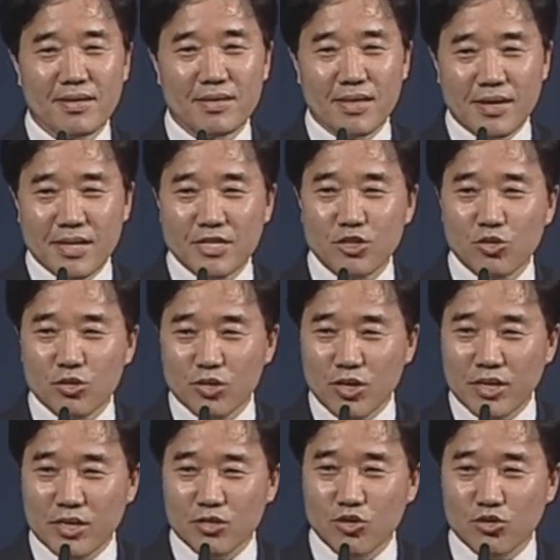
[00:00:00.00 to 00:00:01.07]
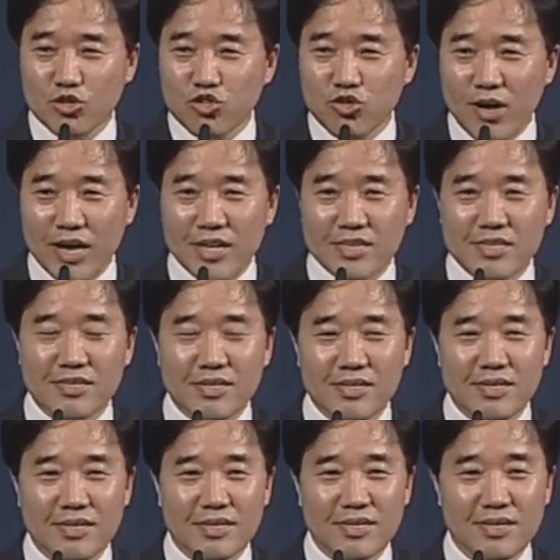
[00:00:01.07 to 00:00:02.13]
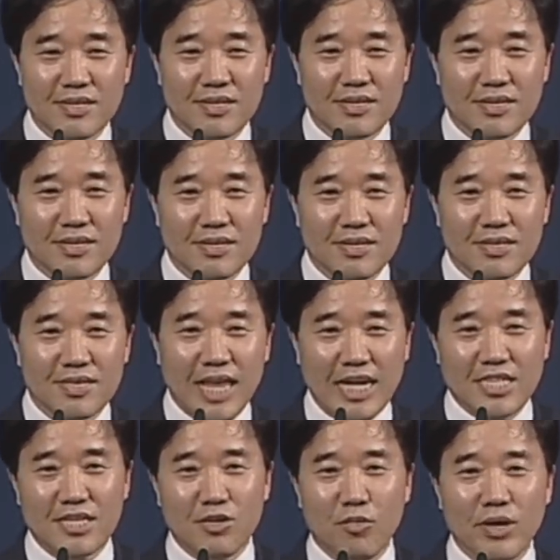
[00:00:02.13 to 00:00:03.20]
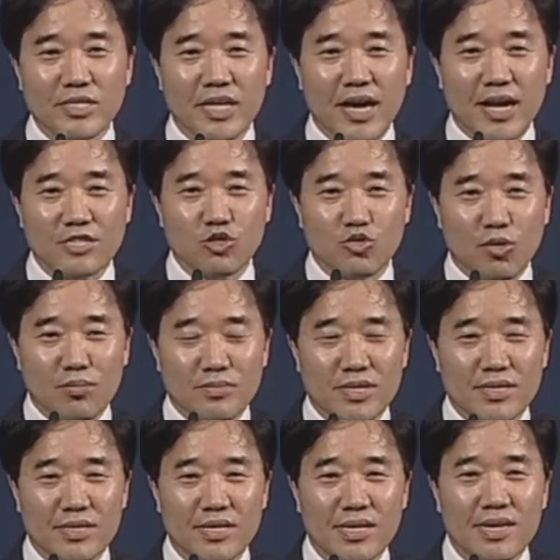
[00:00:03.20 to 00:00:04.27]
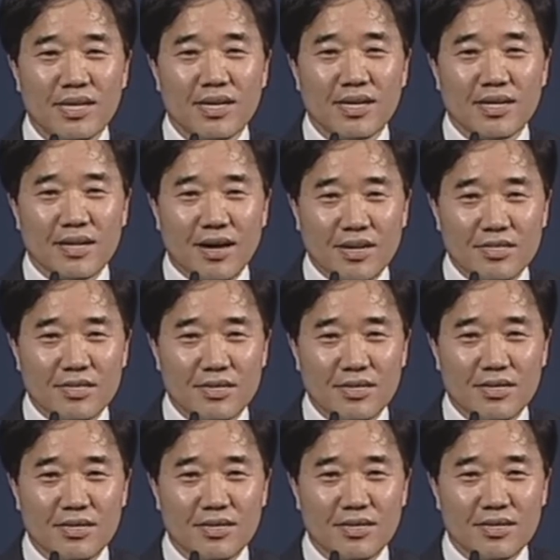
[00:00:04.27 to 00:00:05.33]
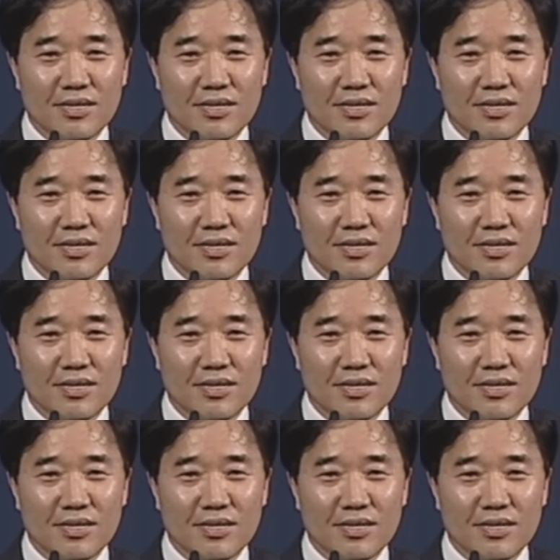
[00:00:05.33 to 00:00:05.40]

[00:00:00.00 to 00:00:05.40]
떨어지고 떨어지고 추락해서 다시 회생할 수 없는 거기서